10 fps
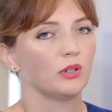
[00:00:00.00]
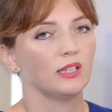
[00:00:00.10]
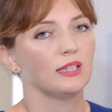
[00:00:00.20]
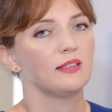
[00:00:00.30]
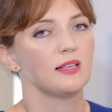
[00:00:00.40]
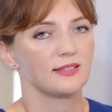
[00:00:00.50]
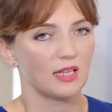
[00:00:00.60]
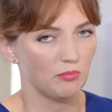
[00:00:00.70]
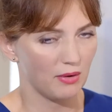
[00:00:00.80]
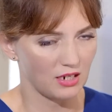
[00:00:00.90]
jedne z
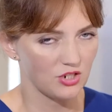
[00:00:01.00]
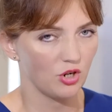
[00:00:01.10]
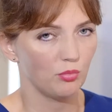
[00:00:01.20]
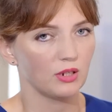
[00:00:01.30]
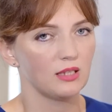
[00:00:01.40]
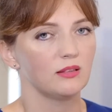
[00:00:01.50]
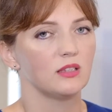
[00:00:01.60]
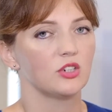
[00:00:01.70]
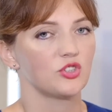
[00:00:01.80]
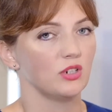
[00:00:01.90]
najbardziej
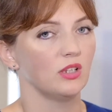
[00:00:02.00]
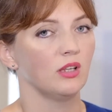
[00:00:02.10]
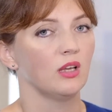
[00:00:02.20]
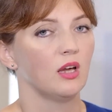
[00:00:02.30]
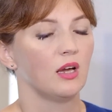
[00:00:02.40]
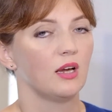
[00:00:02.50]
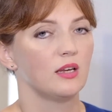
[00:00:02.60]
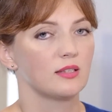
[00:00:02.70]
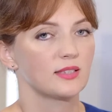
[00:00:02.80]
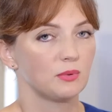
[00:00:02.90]
obojętnych, czyli
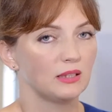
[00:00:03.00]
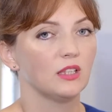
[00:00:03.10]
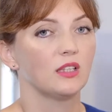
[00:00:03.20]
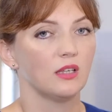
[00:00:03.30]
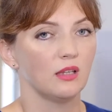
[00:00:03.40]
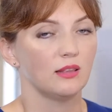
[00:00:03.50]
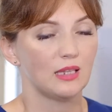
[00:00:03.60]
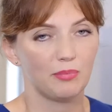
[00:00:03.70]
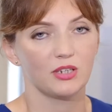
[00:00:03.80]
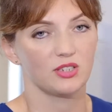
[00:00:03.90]
e, składniki
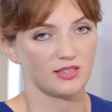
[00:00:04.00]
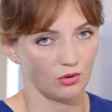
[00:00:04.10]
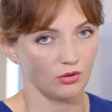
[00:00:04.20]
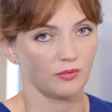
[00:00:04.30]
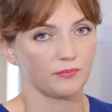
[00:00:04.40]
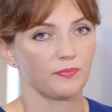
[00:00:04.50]
na bazie soli.